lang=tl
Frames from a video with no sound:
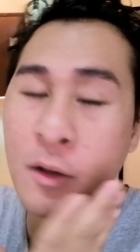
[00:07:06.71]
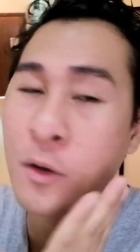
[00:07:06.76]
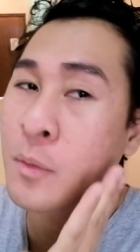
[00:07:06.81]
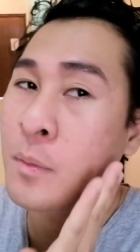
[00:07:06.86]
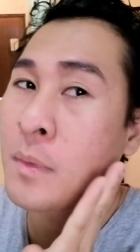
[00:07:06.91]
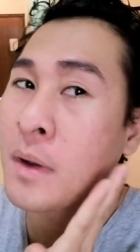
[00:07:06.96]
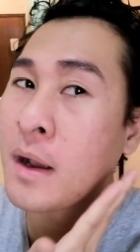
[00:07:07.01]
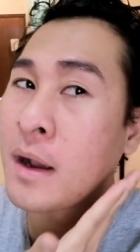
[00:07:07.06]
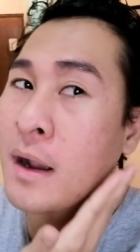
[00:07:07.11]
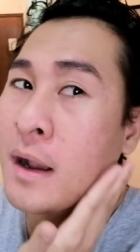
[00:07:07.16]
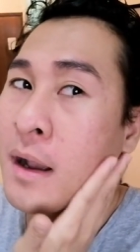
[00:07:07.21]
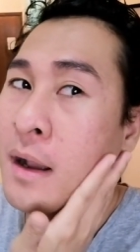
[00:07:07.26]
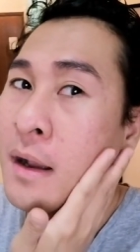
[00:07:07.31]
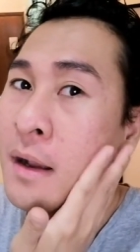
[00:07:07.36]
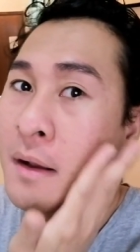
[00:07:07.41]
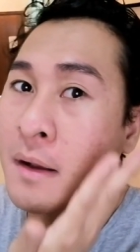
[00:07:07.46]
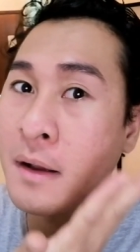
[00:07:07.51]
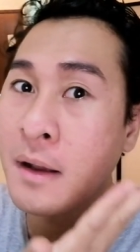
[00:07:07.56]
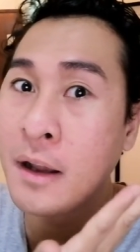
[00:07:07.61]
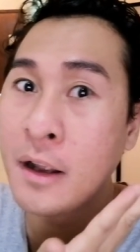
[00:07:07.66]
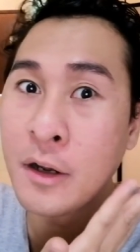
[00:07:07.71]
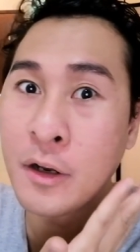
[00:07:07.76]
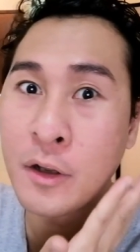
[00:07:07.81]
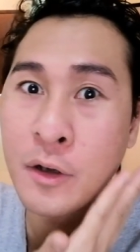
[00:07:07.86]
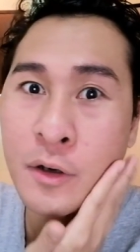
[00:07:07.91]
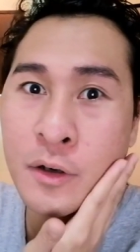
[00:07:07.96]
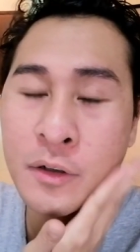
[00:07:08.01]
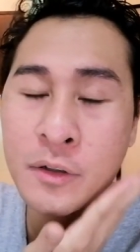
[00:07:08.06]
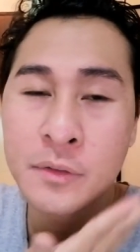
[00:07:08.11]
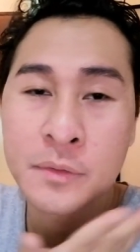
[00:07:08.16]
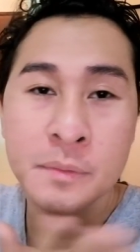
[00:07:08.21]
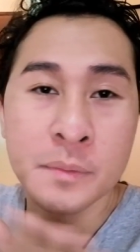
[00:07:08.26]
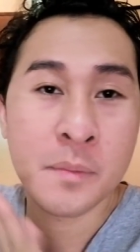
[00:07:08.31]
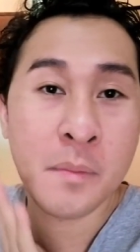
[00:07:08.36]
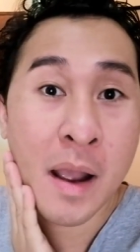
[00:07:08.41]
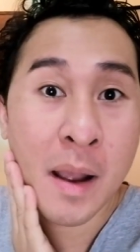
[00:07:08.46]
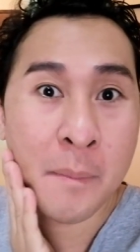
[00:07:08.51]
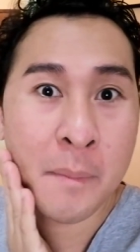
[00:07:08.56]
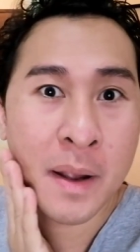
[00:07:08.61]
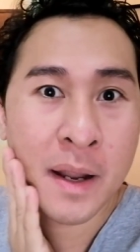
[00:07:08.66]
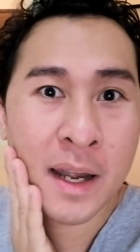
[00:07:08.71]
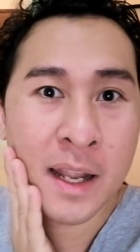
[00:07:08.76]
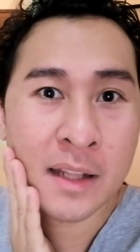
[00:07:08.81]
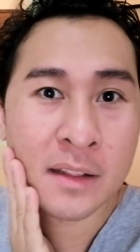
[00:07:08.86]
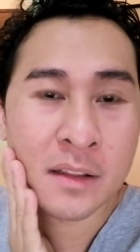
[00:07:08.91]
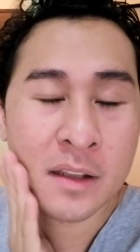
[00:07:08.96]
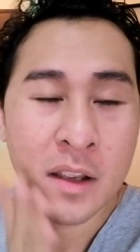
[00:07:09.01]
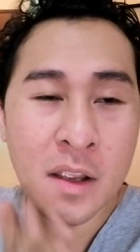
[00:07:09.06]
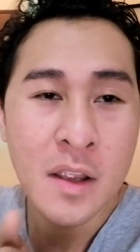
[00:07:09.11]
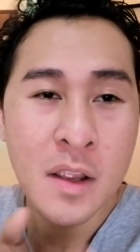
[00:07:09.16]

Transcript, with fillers: yung mga ano mga balat.